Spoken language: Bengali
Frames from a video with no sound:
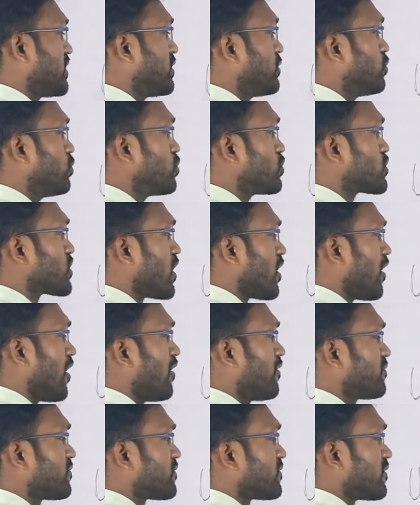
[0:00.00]
ইউজ
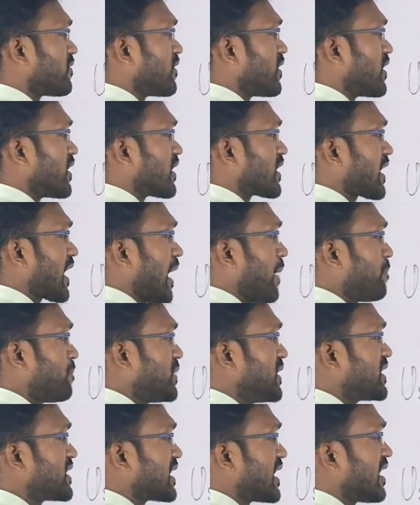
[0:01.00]
অফ
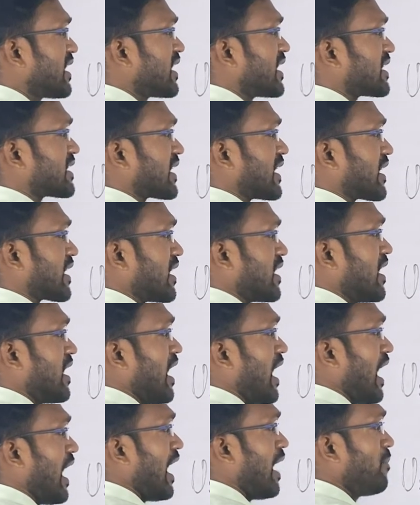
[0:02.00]
ক্যাপিটাল লেটার
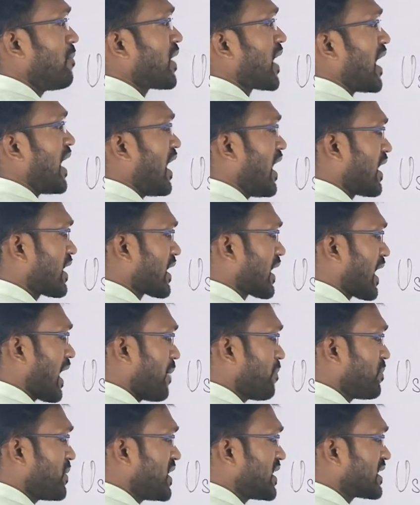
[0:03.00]
আমরা
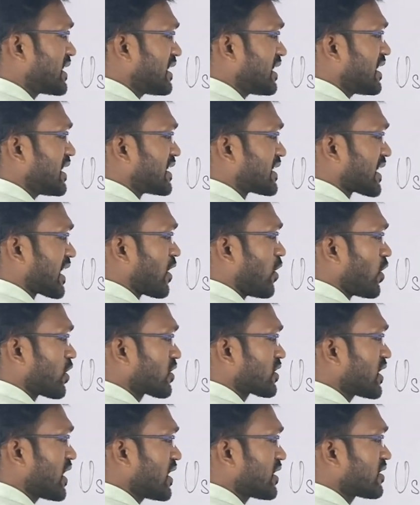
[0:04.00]
ক্যাপিটাল লেটার
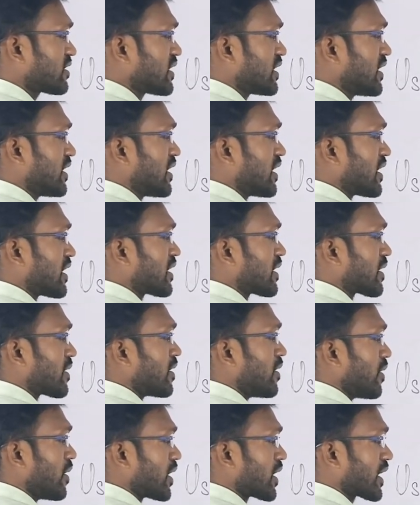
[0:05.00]
অর্থাৎ
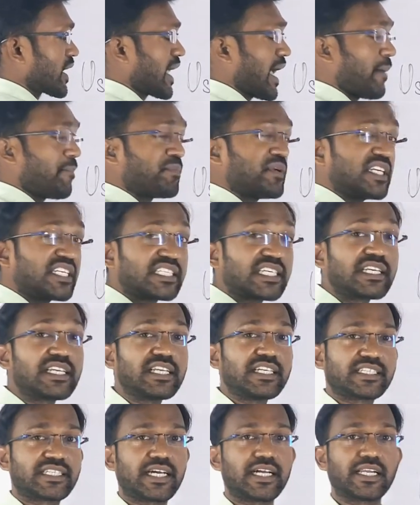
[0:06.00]
ক্যাপিটাল
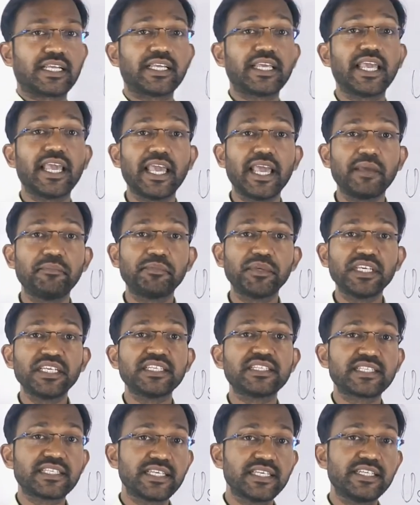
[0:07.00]
লেটার এ
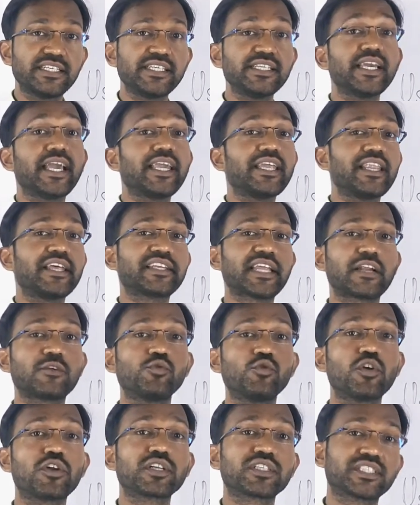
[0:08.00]
বি সি ডি এই লেটার
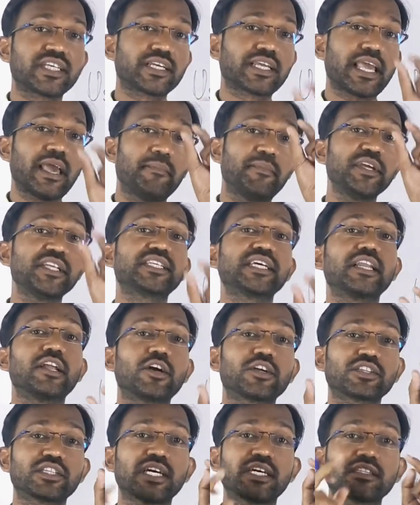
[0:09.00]
গুলোর যে ক্যাপিটাল
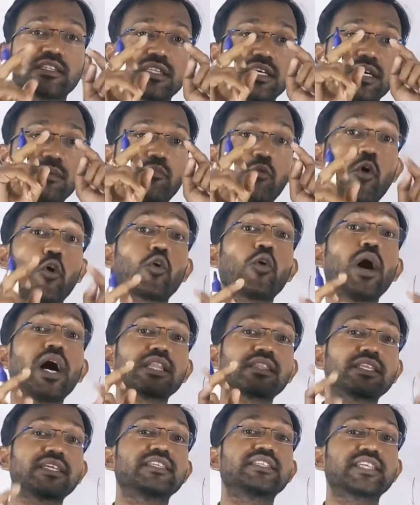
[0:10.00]
অর্থাৎ বড়
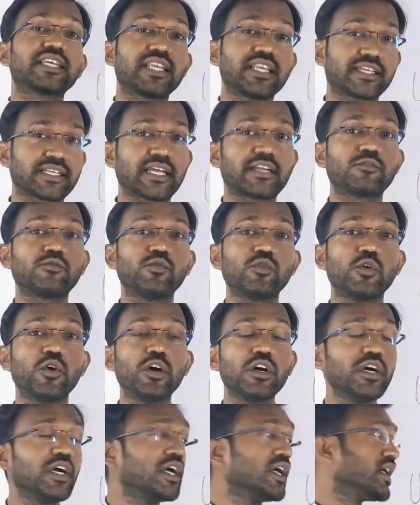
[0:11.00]
হাতের যে লেটার গুলো